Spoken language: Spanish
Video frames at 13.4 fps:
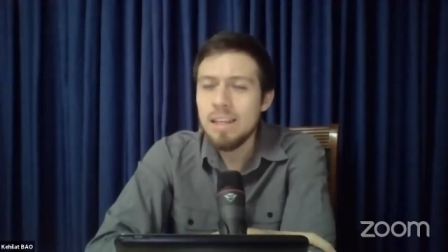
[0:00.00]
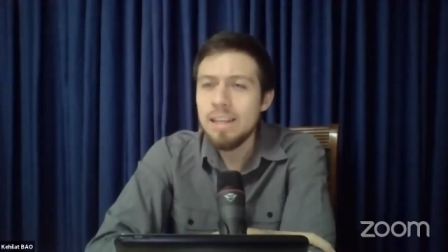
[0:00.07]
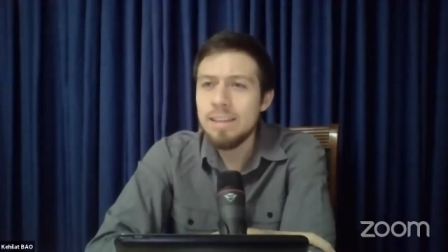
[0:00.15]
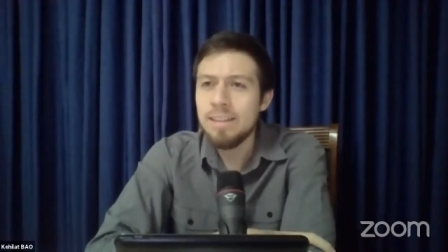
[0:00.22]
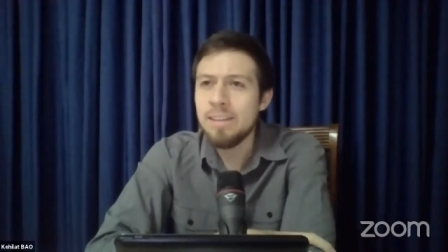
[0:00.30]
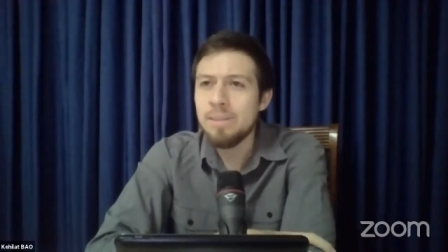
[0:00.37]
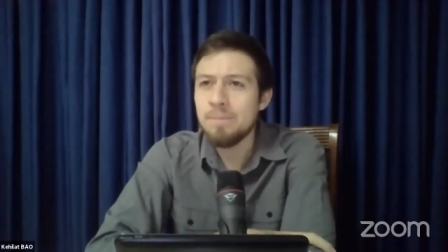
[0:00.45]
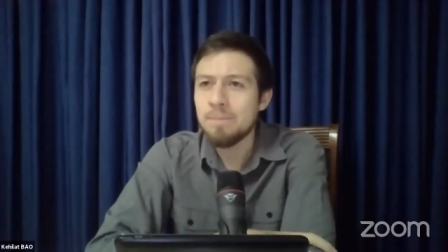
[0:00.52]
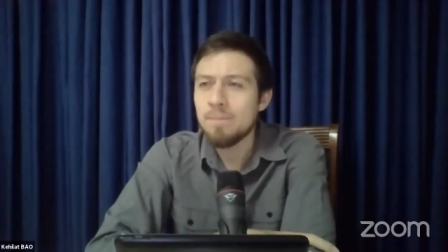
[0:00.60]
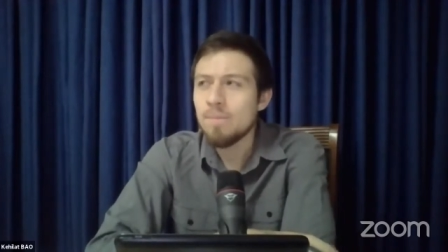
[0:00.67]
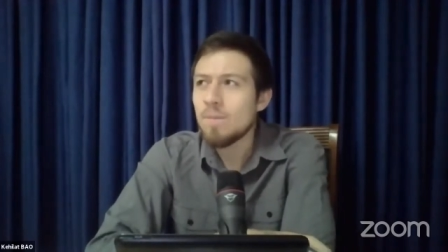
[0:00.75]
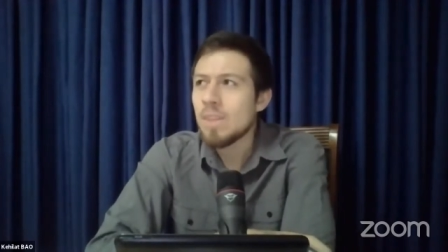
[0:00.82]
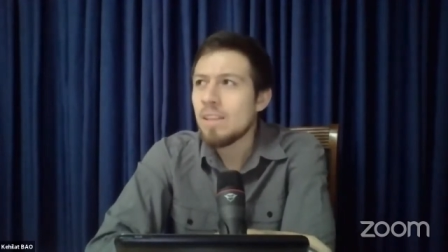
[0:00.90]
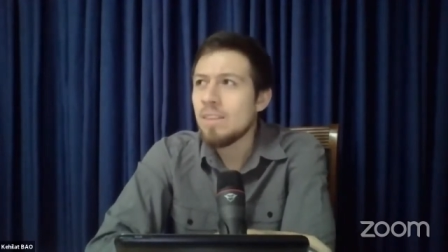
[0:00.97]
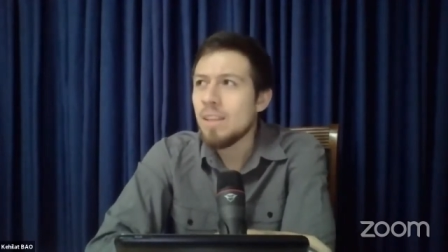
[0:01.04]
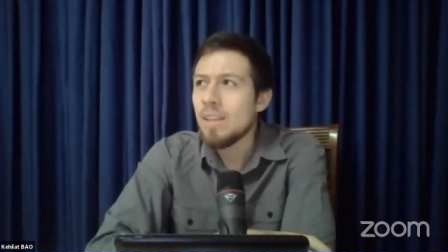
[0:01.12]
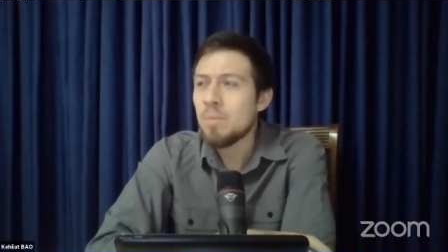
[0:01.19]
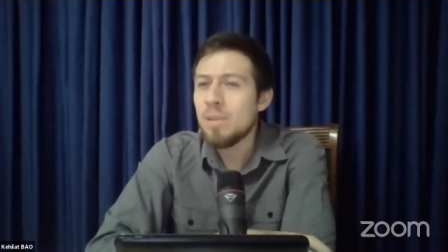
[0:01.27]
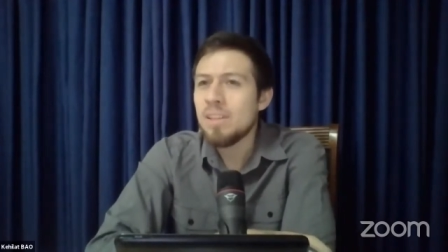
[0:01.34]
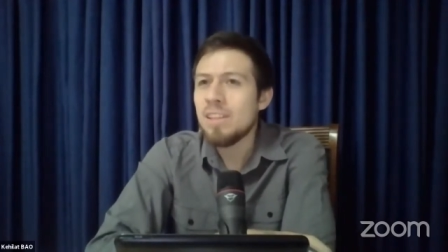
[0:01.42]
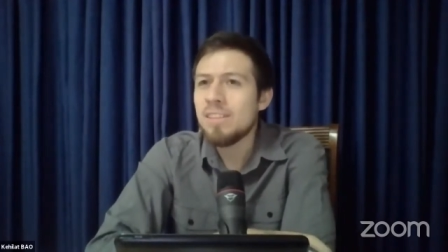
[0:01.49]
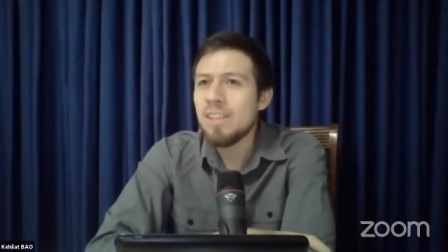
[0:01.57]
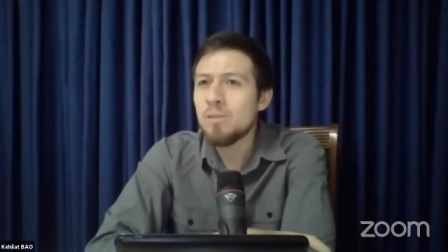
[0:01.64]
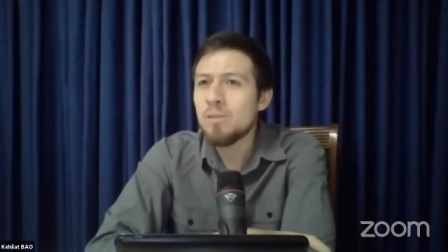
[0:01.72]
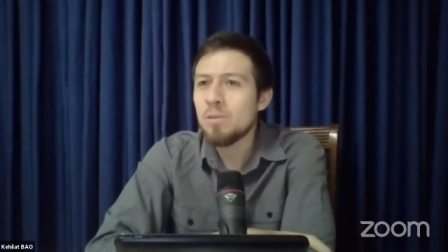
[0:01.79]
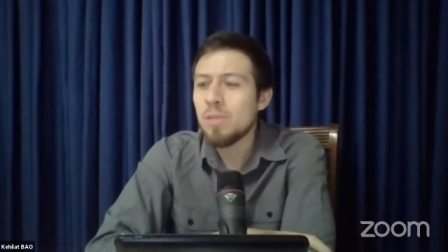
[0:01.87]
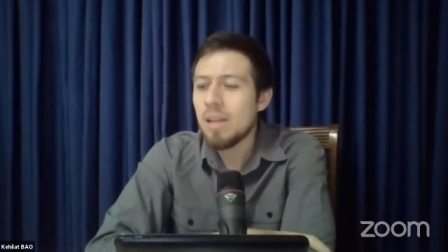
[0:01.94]
Eh, Después él
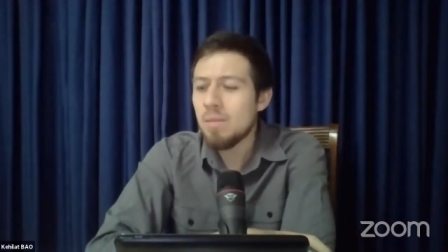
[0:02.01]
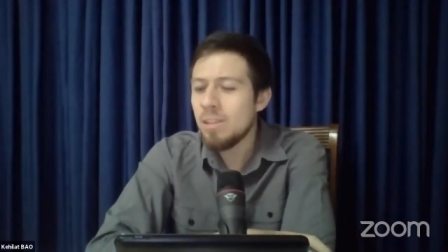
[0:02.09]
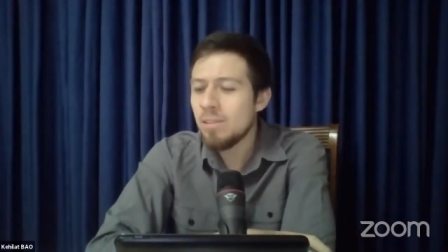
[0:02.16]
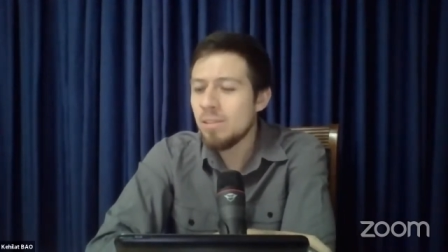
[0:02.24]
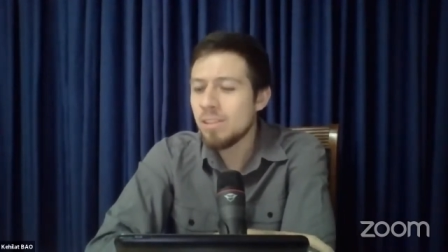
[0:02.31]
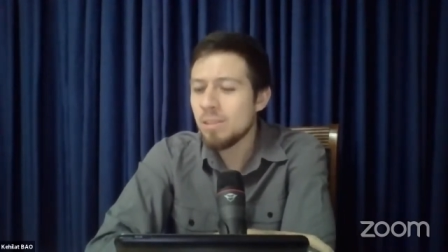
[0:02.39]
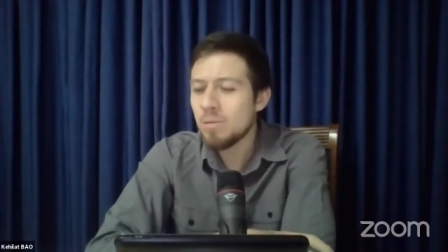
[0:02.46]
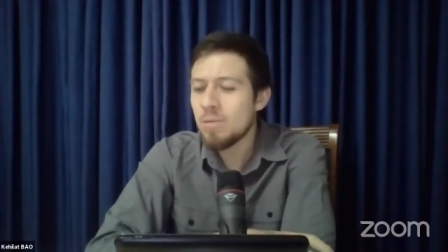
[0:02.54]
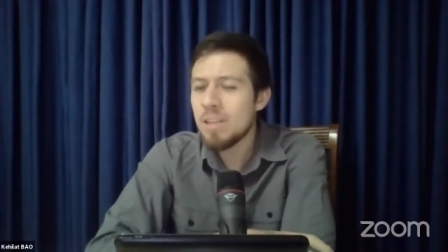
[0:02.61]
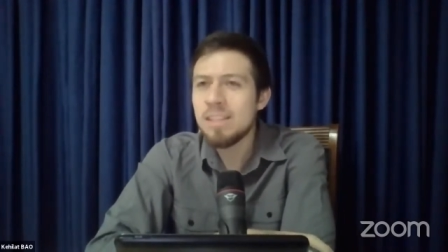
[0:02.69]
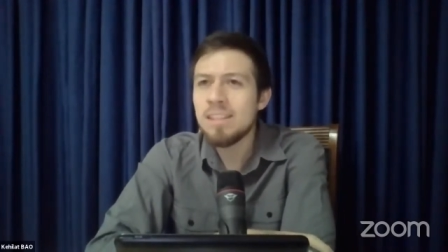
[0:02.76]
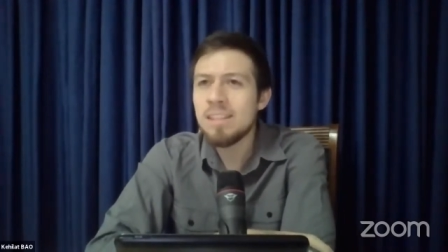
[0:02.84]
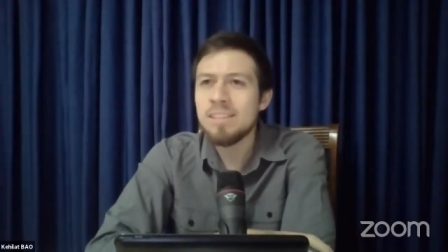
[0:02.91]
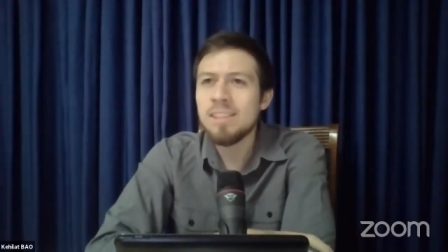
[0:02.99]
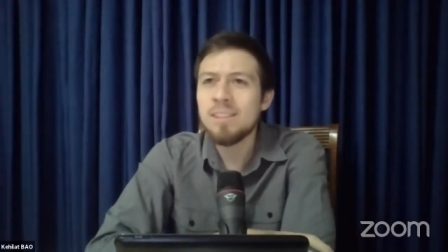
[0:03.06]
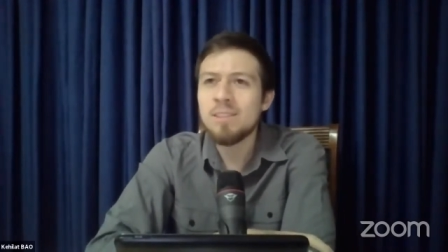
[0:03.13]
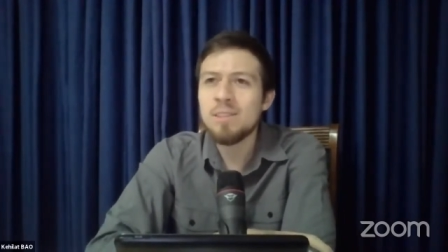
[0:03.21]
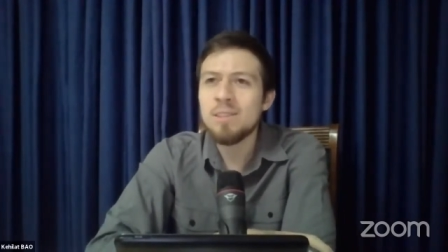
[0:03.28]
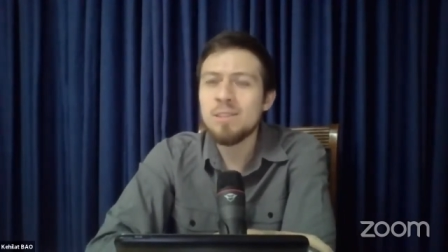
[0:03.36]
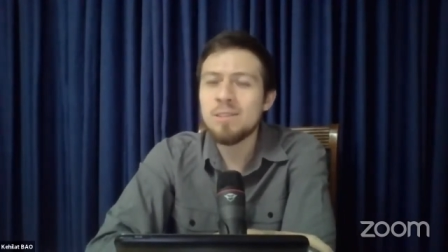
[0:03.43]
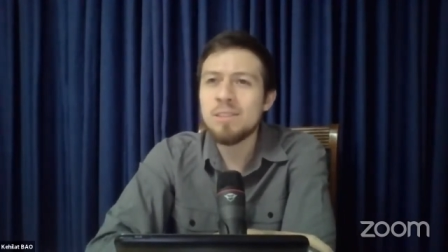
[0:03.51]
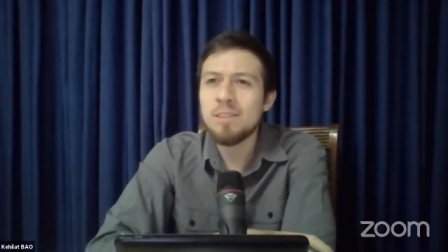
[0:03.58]
sigue su camino, se encuentra, ¿cierto?, con